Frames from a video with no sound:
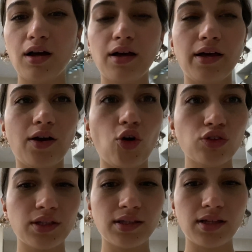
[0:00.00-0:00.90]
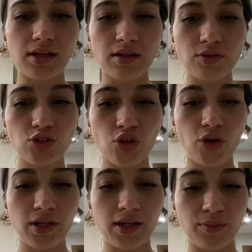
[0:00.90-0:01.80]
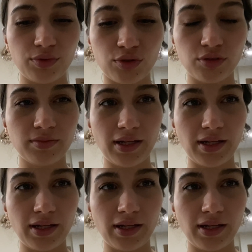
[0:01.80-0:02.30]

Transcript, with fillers: Ee, onda da şöyle yapıyorum.